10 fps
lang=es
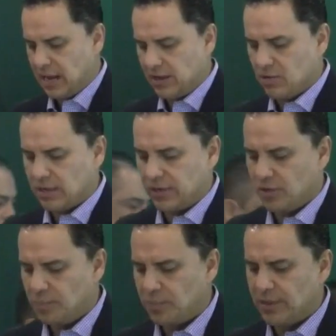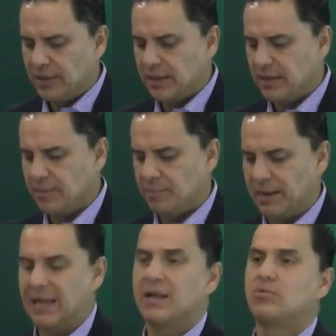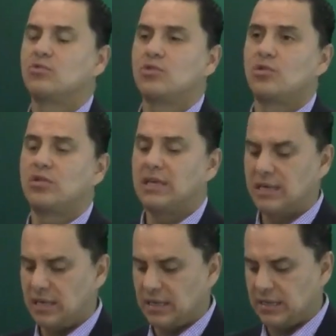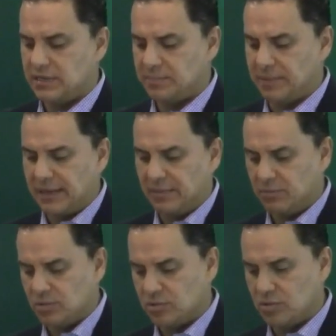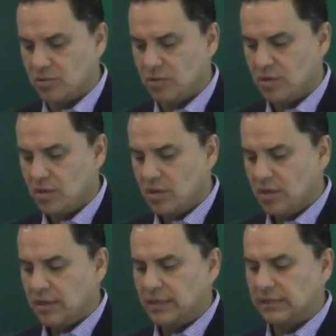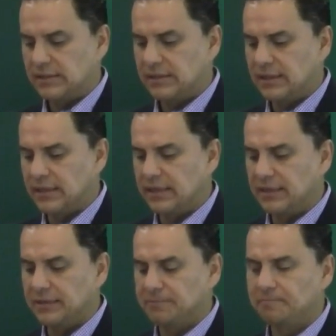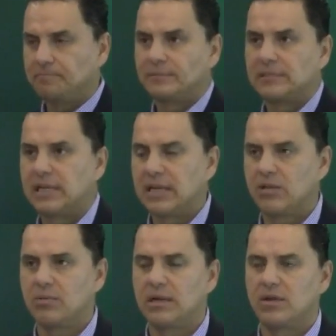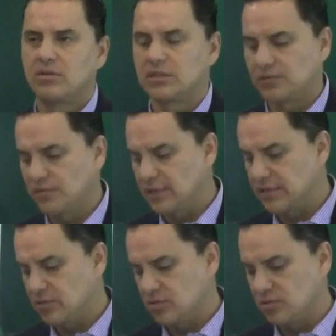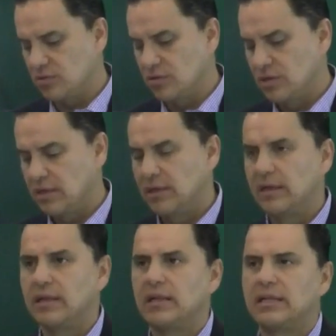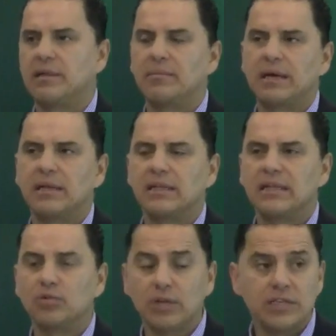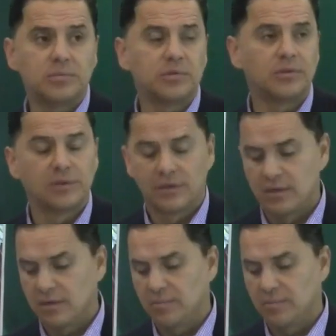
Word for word: Algo que no puede parar un solo día y que esperamos este, redoble los esfuerzos en el tema de turismo